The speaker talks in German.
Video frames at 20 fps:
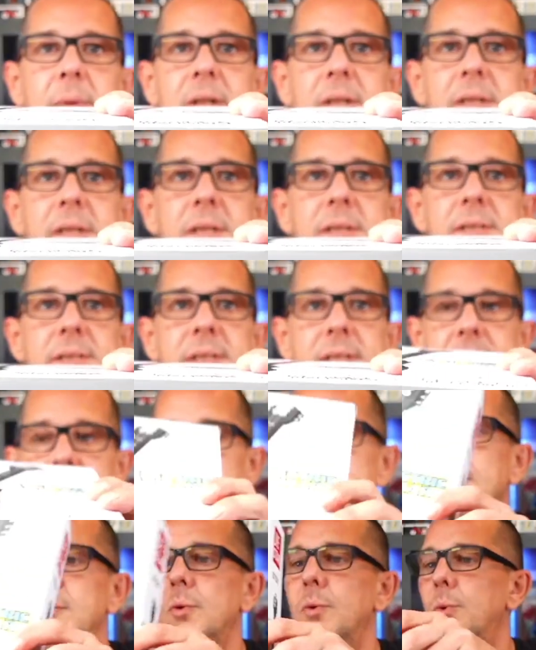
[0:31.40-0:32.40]
hier
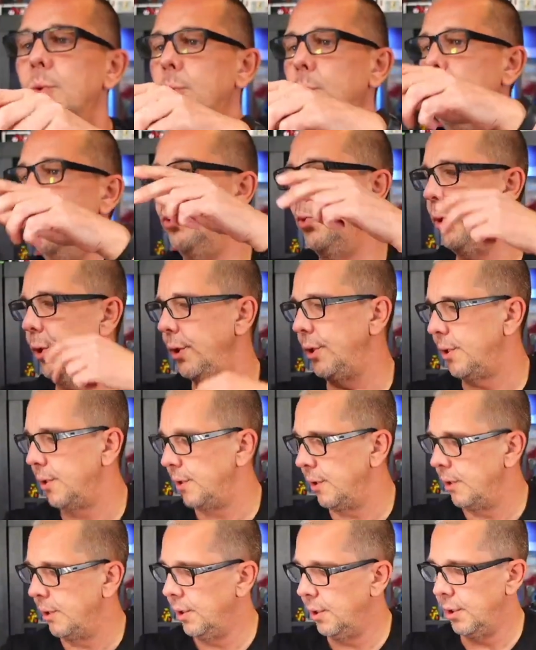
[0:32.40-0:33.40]
sieht. Und
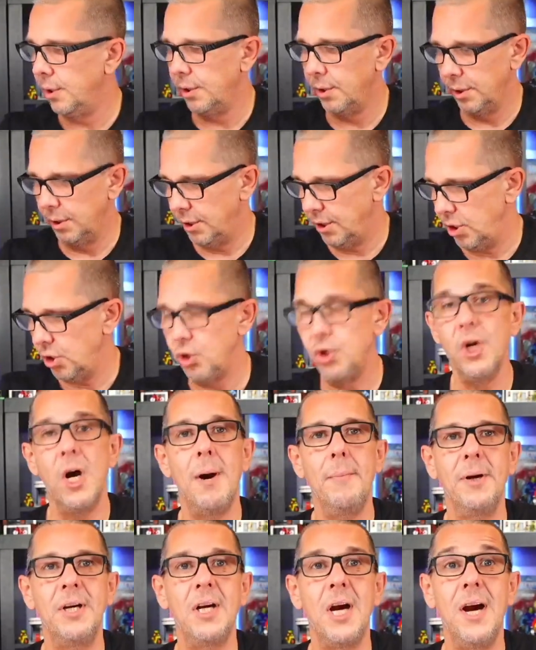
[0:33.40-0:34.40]
ich
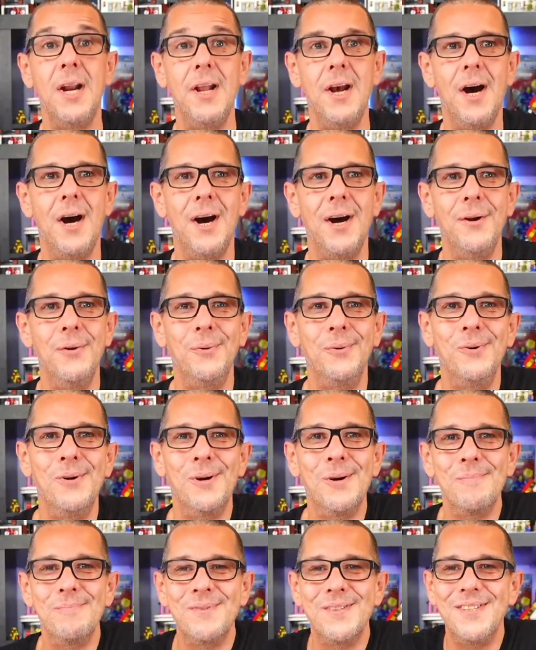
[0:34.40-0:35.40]
habe keine Ahnung,
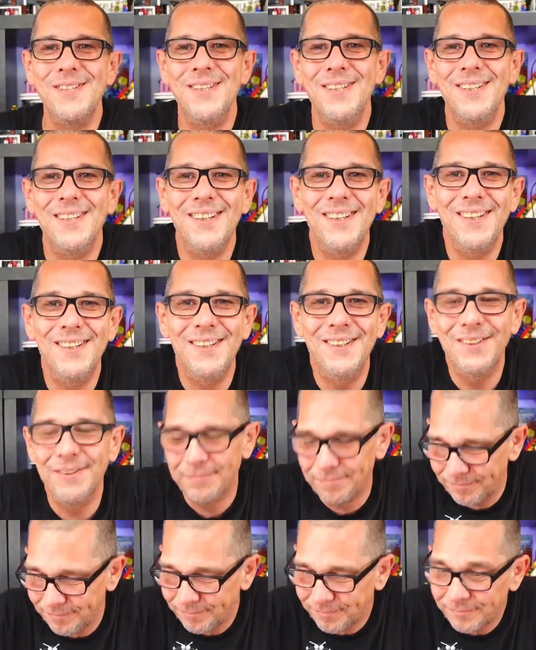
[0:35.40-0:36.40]
ob sie in
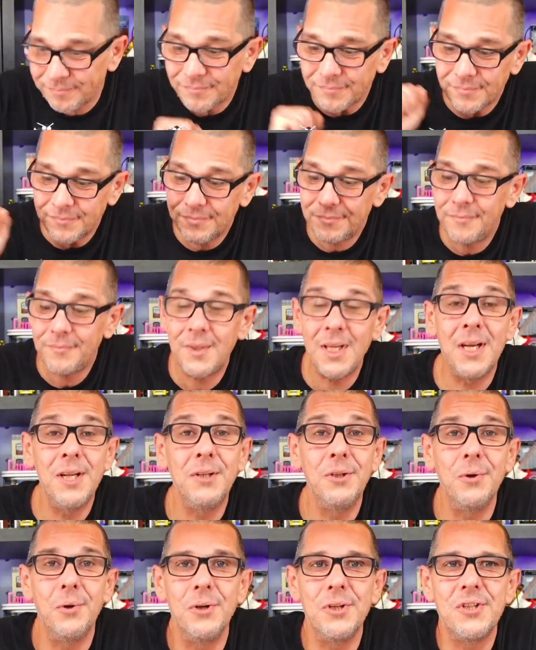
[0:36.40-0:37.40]

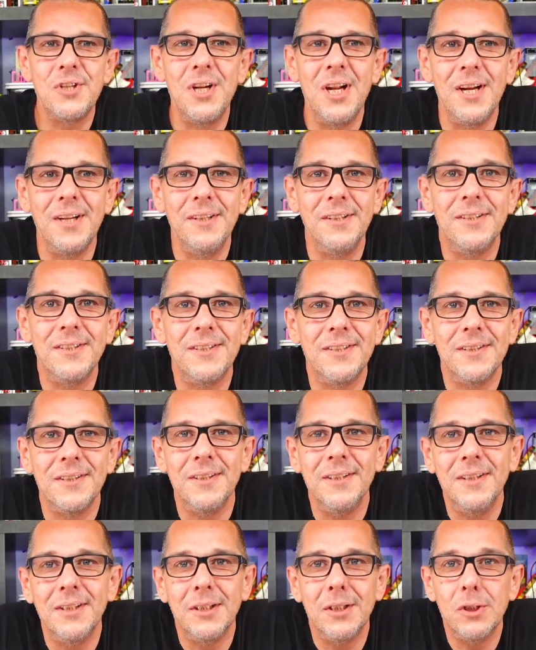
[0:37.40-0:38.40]
Deutschland
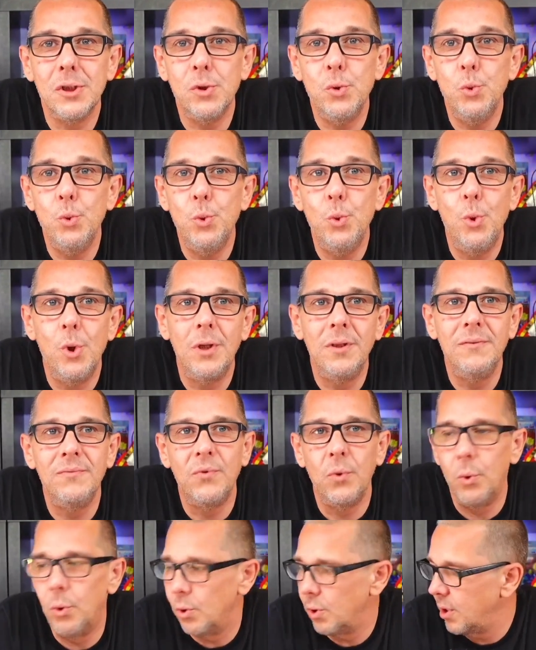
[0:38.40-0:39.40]

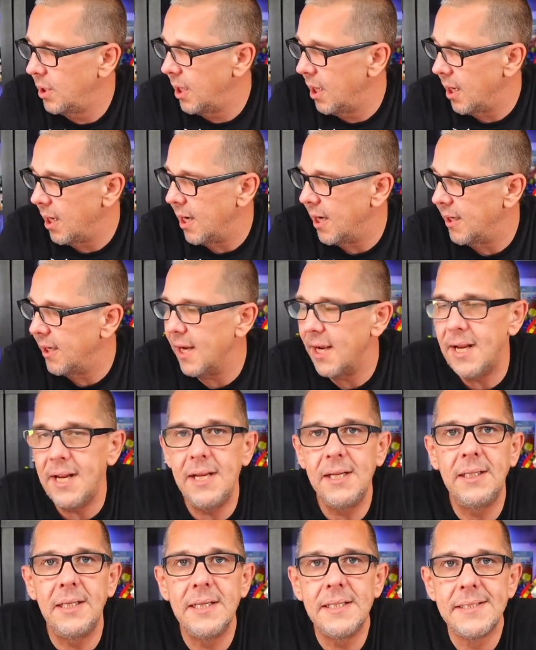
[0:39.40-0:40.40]
irgendwo gerade
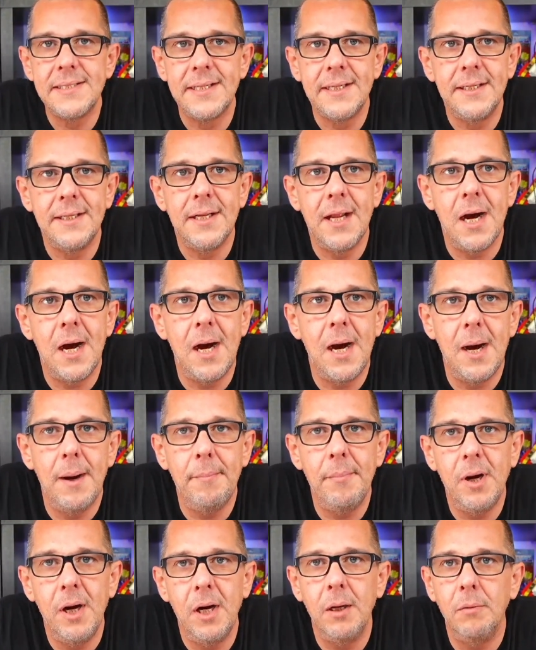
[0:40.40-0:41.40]
erhältlich sind,
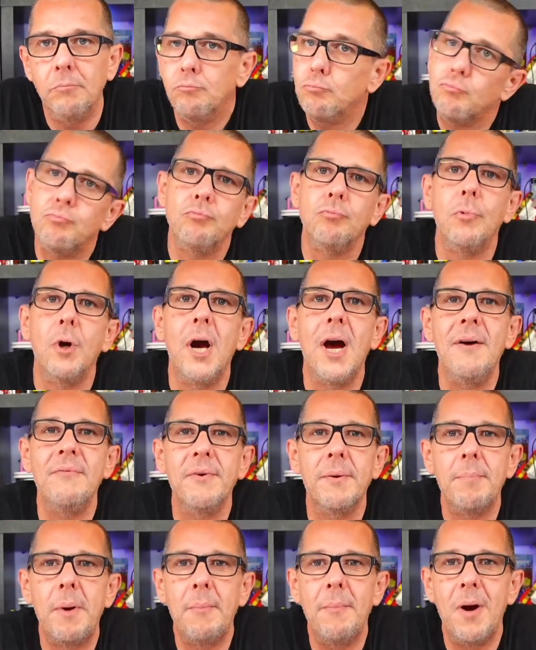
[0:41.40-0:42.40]
aber einfach
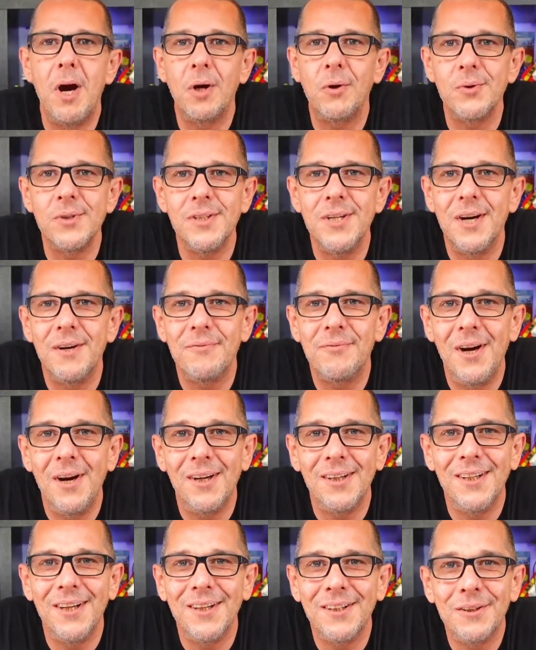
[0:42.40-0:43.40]
bei Markus
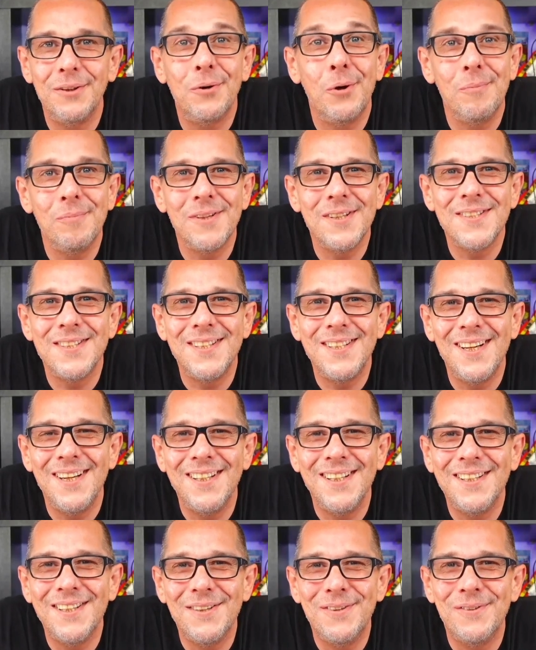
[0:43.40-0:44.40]
nachfragen, dann kommt es
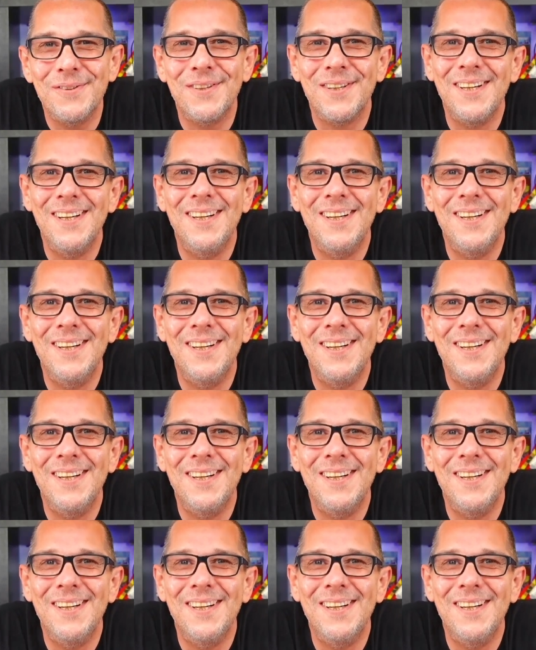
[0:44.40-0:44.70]
sicherlich auch